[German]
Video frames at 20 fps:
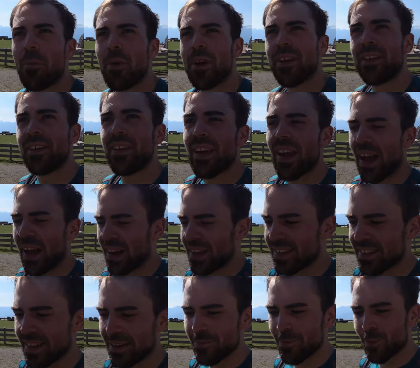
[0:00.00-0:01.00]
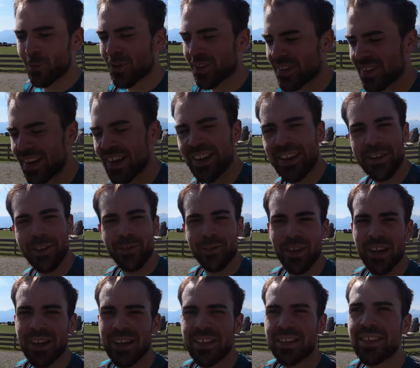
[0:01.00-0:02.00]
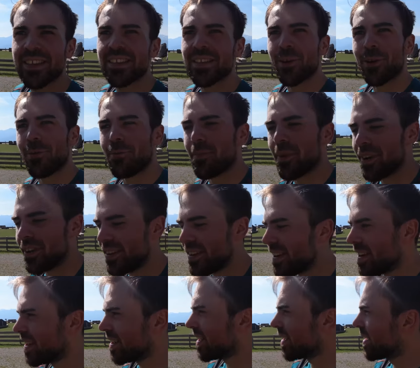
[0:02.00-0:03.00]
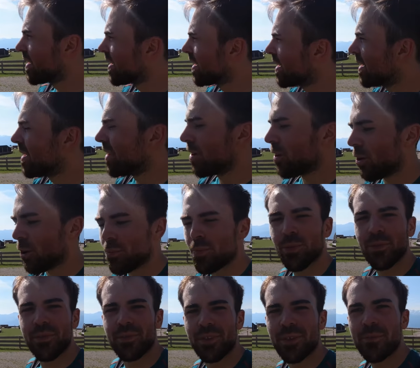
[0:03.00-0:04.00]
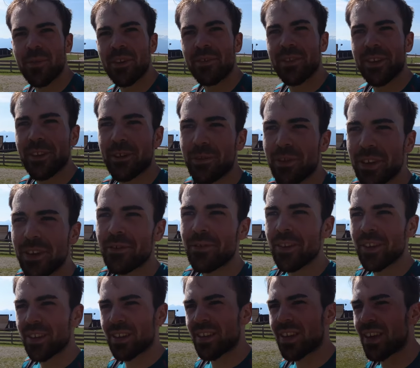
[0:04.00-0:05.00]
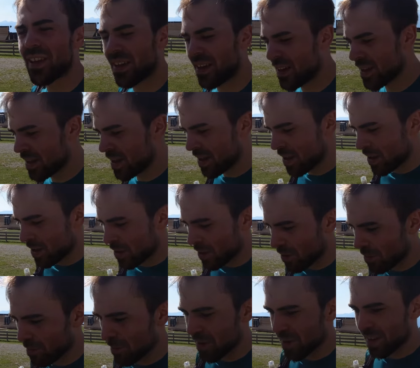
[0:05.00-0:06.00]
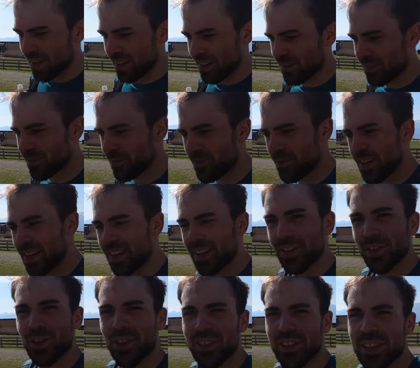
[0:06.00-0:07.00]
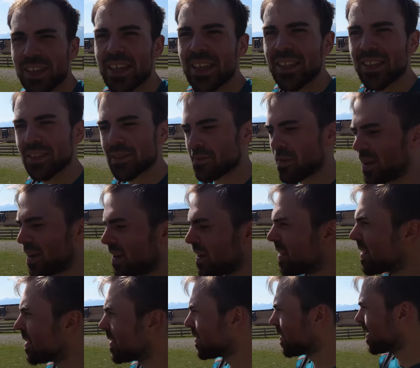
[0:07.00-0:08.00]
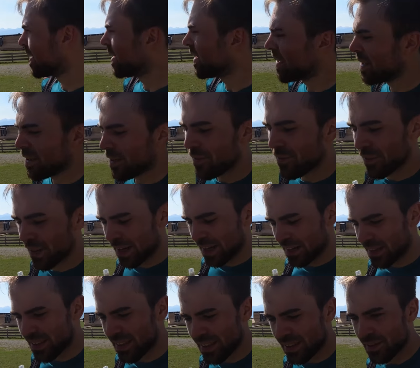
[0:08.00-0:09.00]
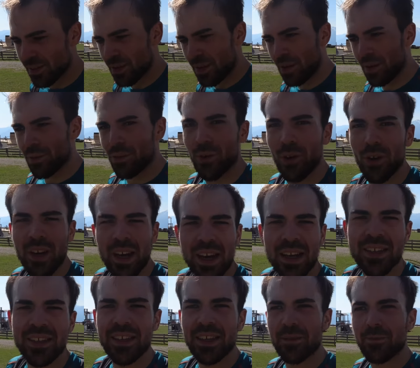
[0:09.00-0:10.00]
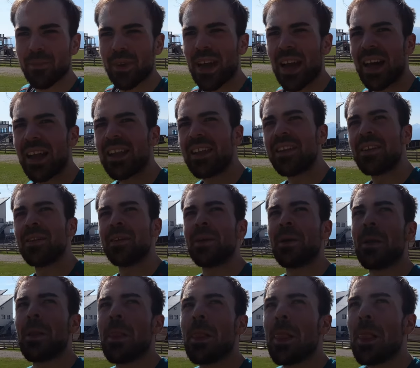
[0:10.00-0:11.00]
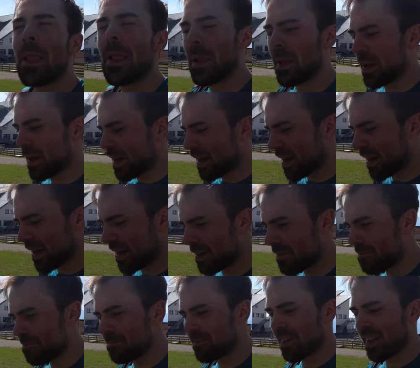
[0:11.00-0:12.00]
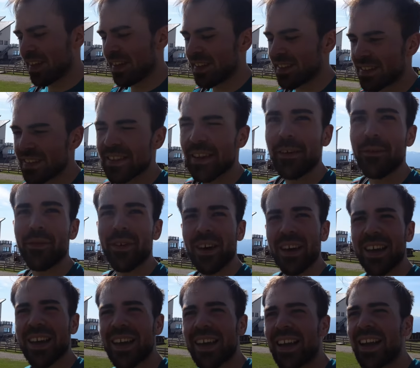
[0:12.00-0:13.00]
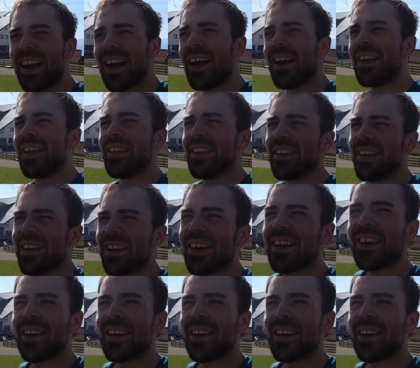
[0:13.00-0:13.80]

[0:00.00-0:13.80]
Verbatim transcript: wenn man anderthalb Monate lang nicht weiß, ob man, ob und wie man wieder fit wird, ob man wieder die Chance kriegt, dass man wirklich Vollgas geben kann, ähm, dann ist es einfach ein